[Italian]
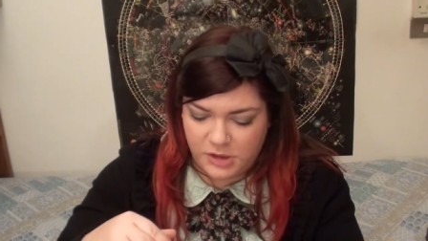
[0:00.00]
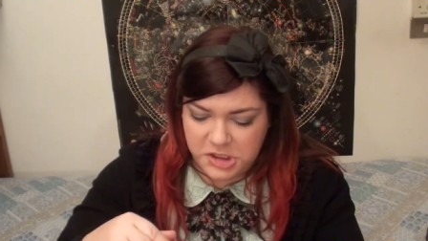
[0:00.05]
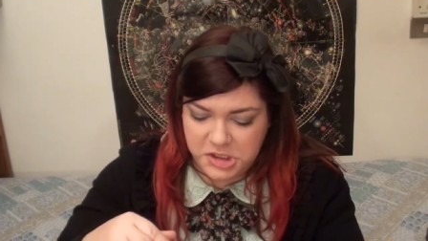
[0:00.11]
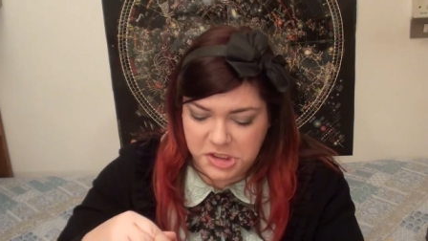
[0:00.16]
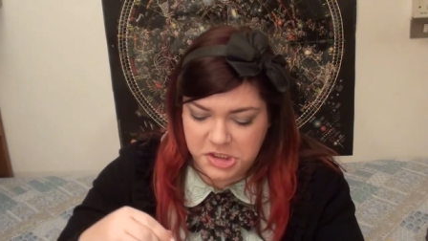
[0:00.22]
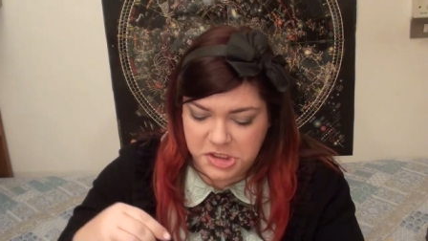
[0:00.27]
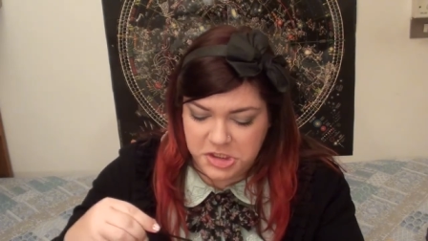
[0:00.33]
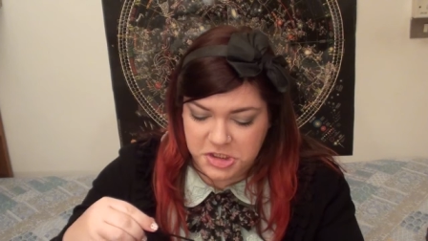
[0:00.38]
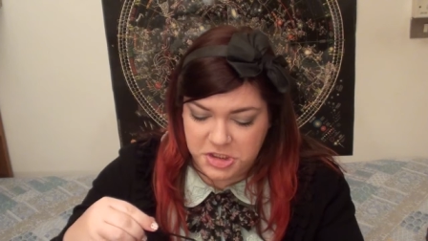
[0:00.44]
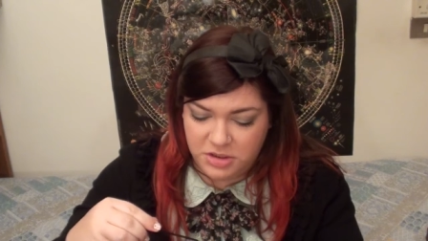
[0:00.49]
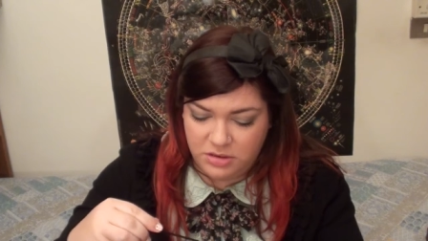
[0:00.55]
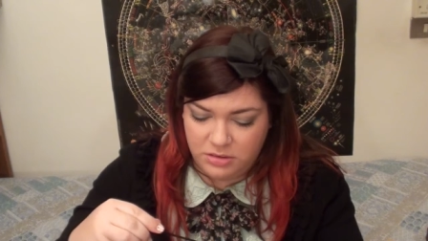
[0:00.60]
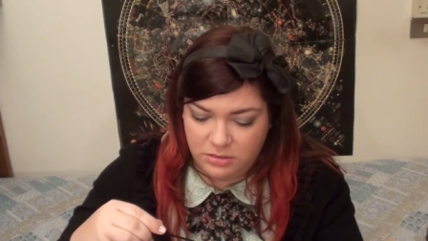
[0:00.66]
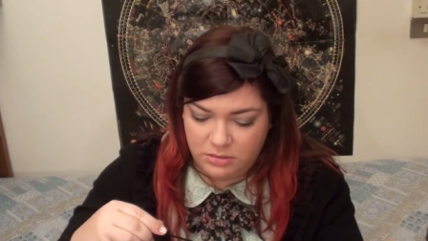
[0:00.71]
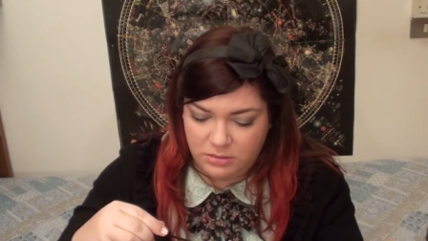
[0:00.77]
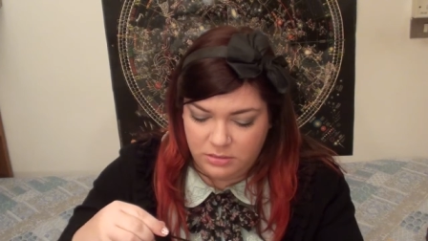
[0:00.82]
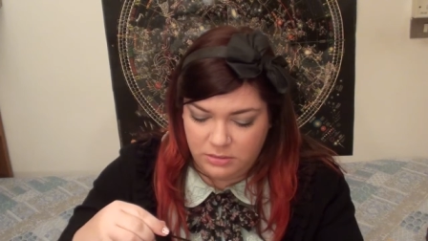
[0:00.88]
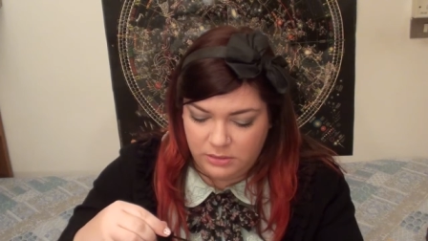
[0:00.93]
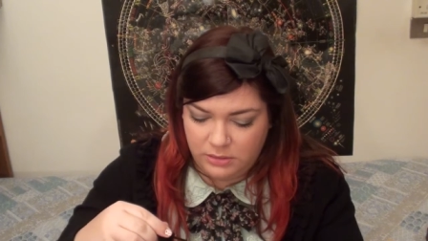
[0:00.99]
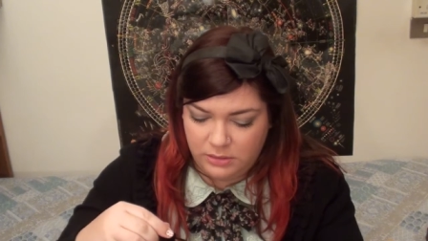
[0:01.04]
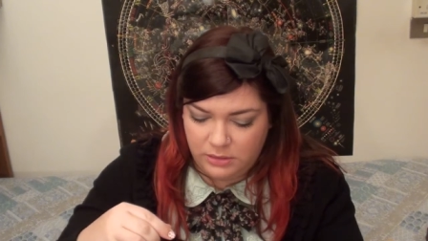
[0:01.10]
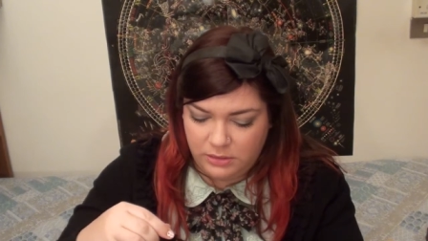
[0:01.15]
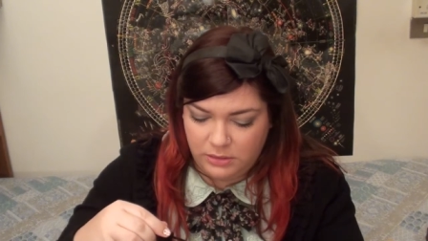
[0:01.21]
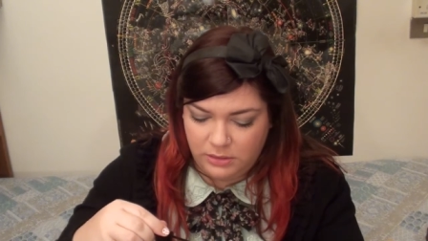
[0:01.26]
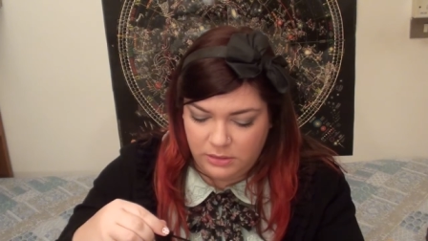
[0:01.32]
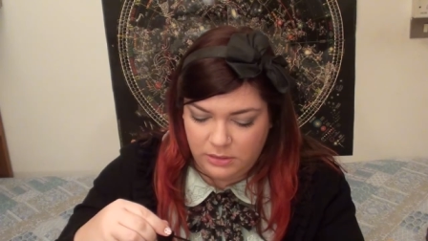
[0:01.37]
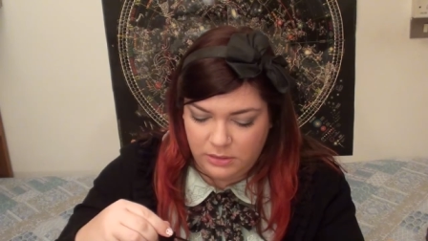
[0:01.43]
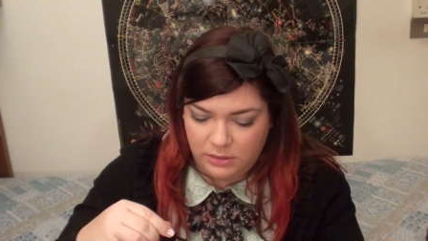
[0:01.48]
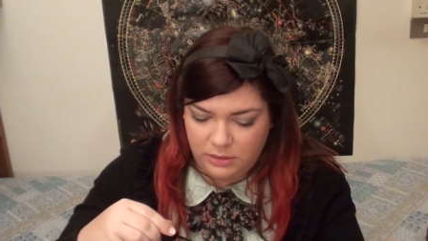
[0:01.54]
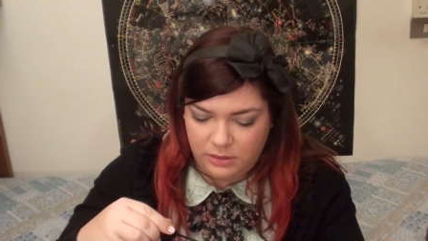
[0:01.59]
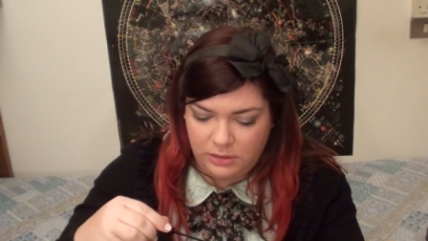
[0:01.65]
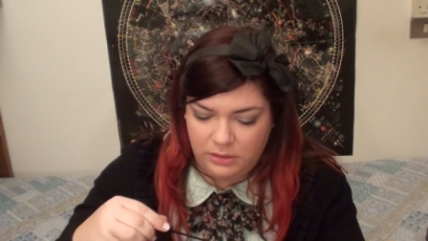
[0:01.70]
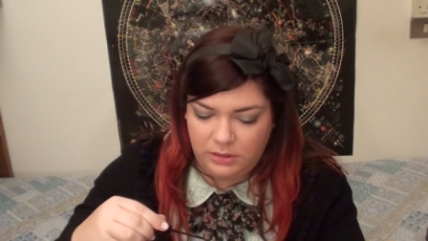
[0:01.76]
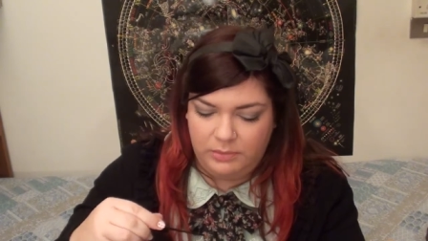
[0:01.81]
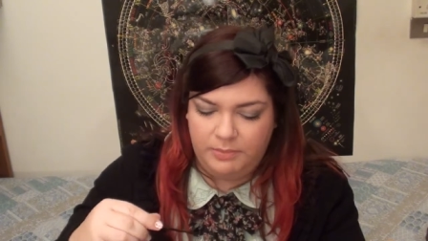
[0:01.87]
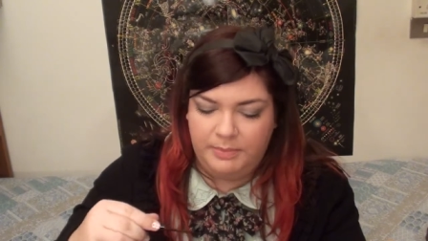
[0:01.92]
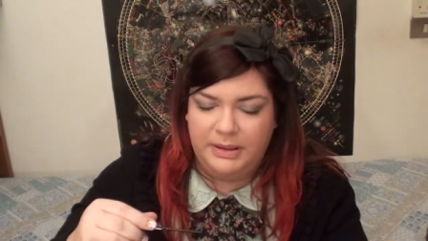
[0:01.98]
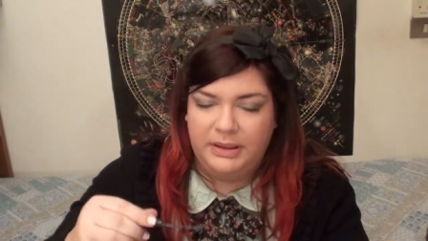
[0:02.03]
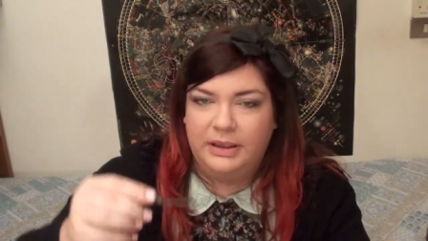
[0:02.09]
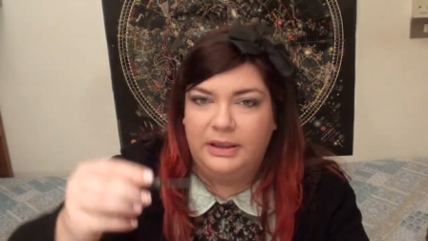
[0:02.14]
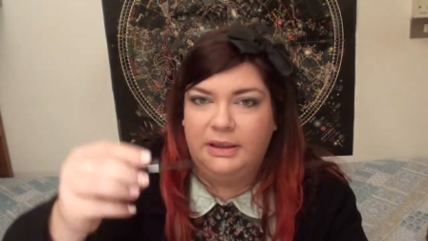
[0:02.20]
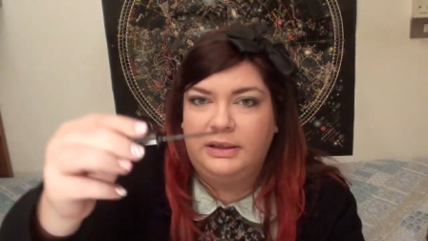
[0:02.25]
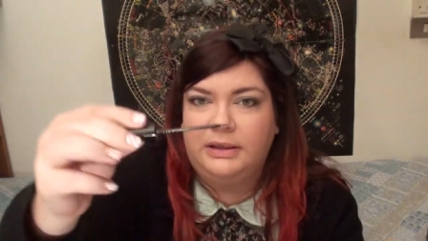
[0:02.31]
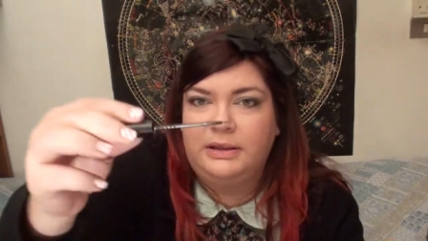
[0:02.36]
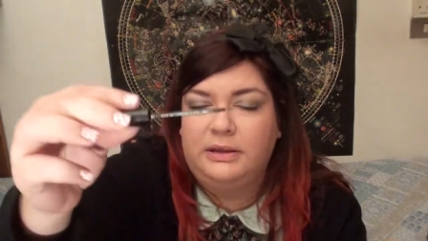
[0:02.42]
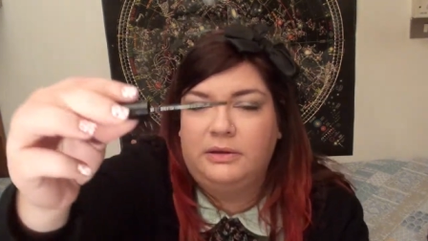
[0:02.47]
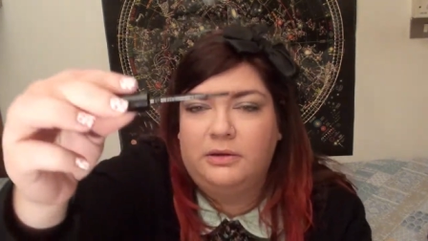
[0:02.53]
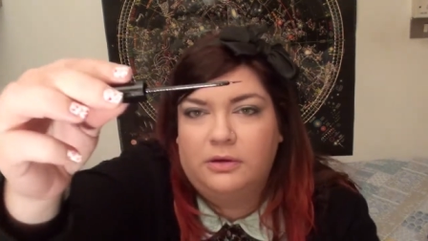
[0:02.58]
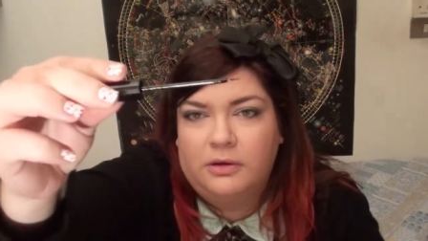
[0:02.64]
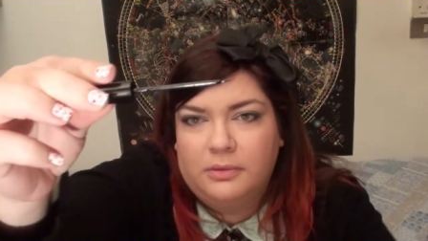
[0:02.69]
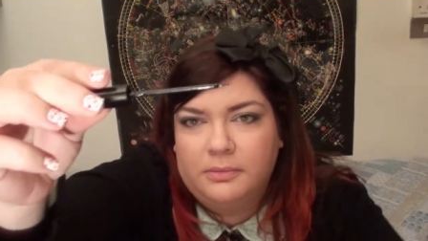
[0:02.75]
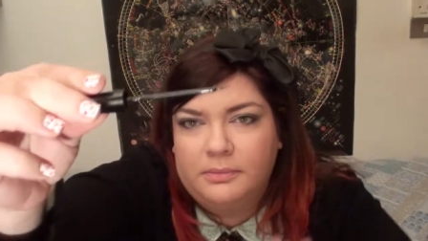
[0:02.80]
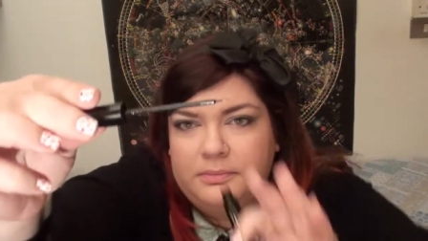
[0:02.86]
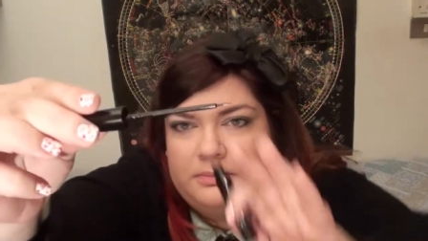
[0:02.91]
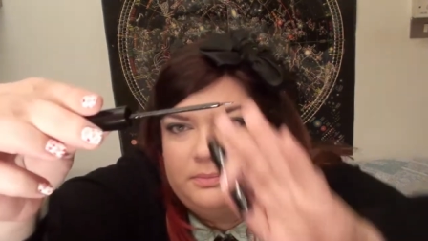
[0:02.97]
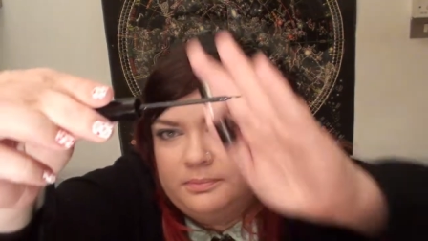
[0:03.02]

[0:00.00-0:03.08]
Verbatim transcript: Ish. il pennellino